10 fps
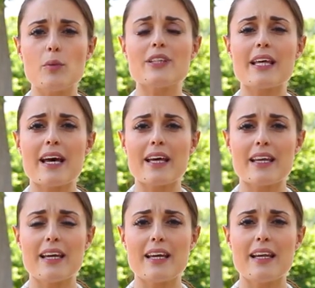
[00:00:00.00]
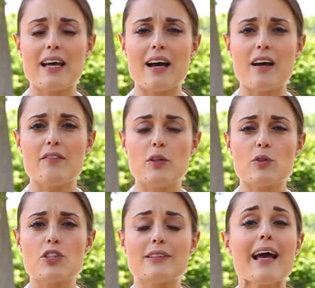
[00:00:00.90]
moderare la
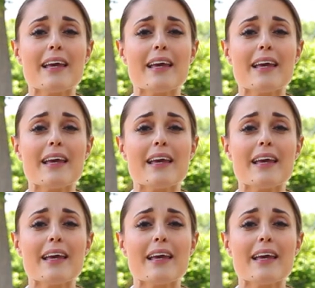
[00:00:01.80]
velocità